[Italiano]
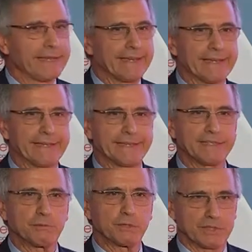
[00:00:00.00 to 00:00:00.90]
eh,
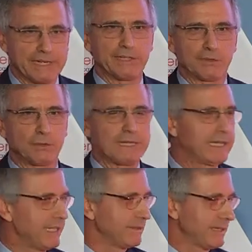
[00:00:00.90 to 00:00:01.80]
dimostrando
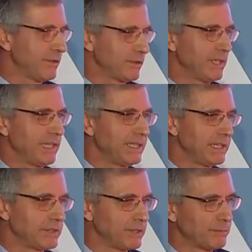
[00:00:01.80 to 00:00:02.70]
quel senso di
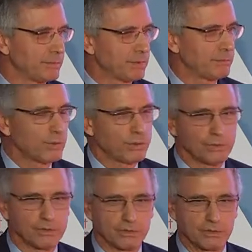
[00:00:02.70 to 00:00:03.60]
leadership che
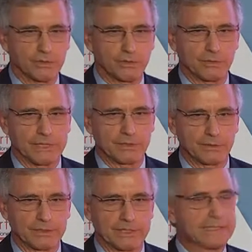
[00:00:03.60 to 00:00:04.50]
poi ho
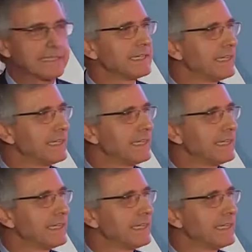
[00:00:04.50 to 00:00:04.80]
continuato.